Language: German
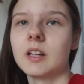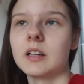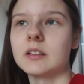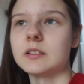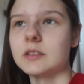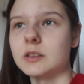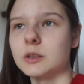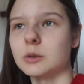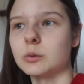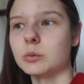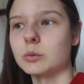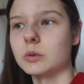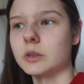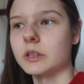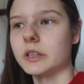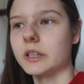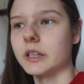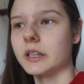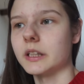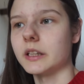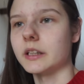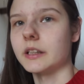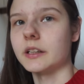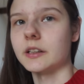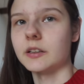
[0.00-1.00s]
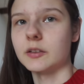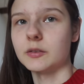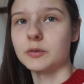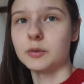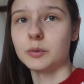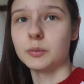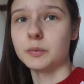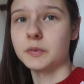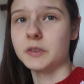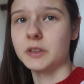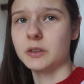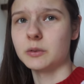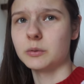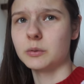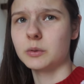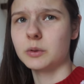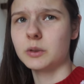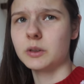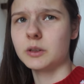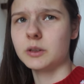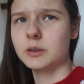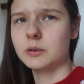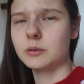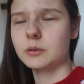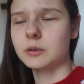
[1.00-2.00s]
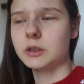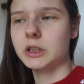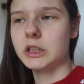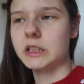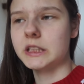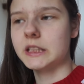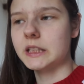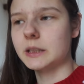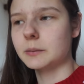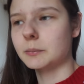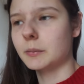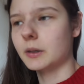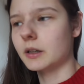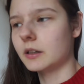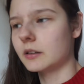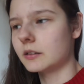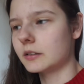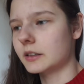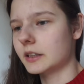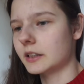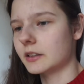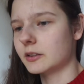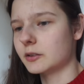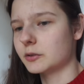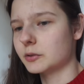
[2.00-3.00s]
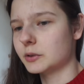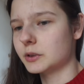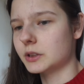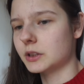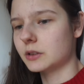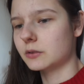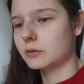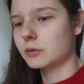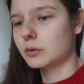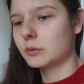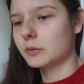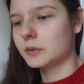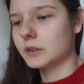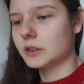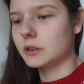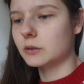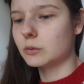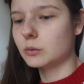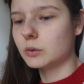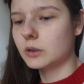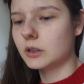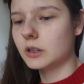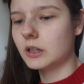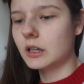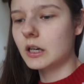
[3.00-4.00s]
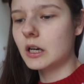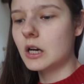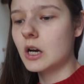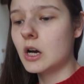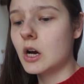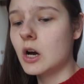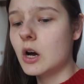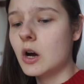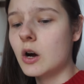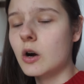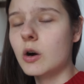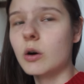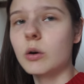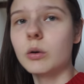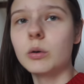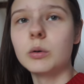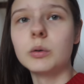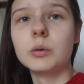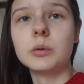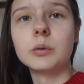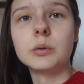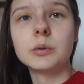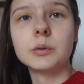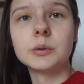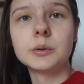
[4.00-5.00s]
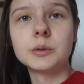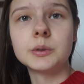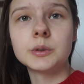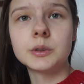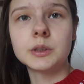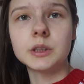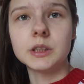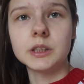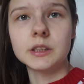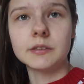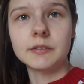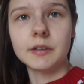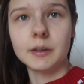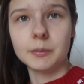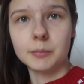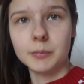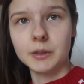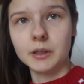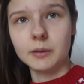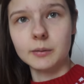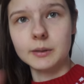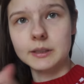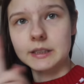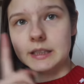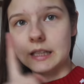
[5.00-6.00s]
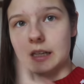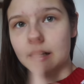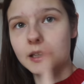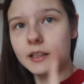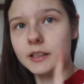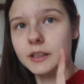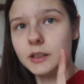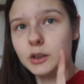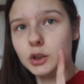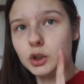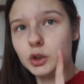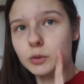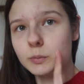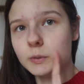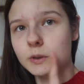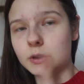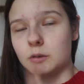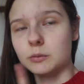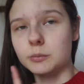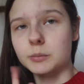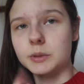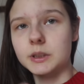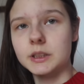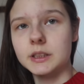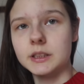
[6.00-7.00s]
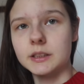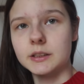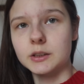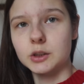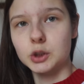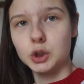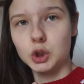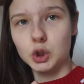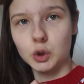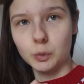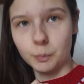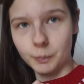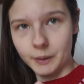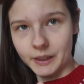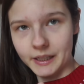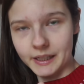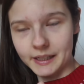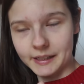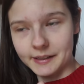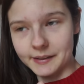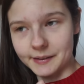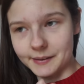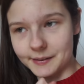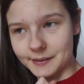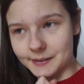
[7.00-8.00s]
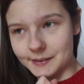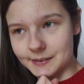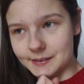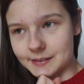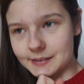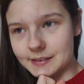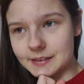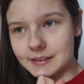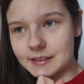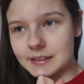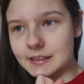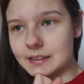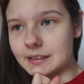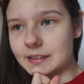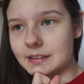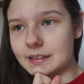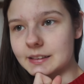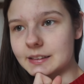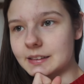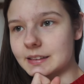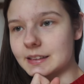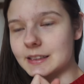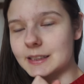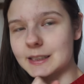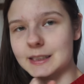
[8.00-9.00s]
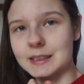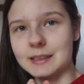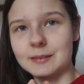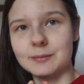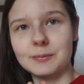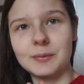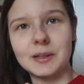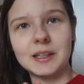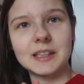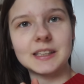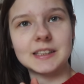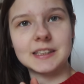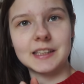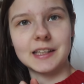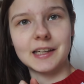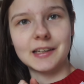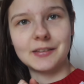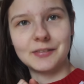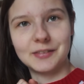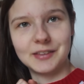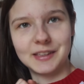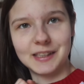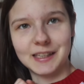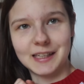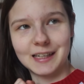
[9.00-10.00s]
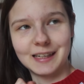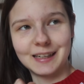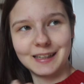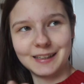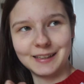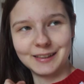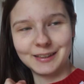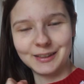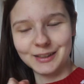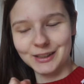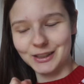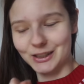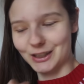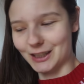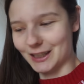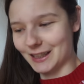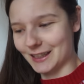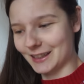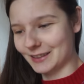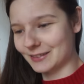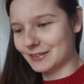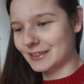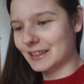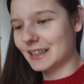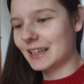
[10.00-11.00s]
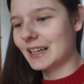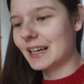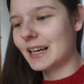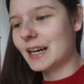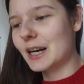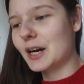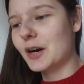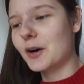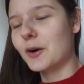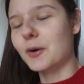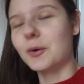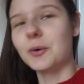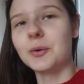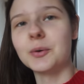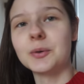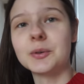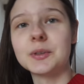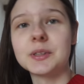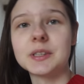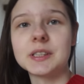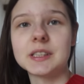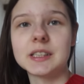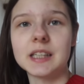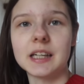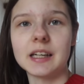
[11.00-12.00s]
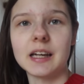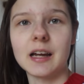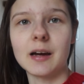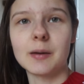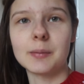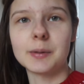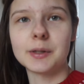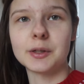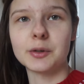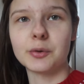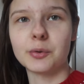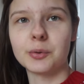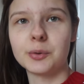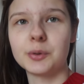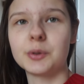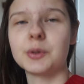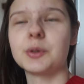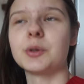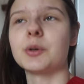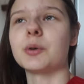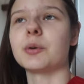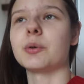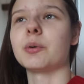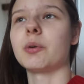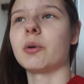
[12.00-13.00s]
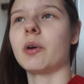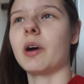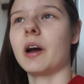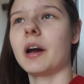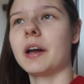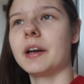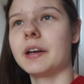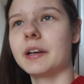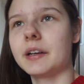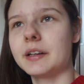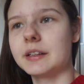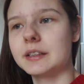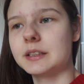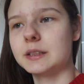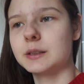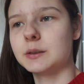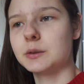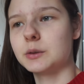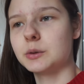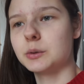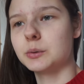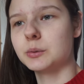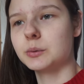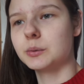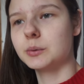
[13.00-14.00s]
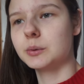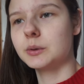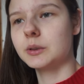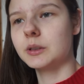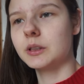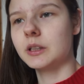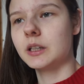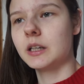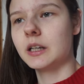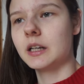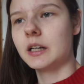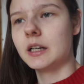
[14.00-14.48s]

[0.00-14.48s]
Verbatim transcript: so gegen 15 Uhr oder so, schätze ich mal. Gegen 14, 15 Uhr. Und ich werde mich aber jetzt gleich schon mal so ein bisschen schminken, denn das mache ich sehr gern, wenn die Kleine noch schläft. Und dann habe ich unten doch noch einiges zu tun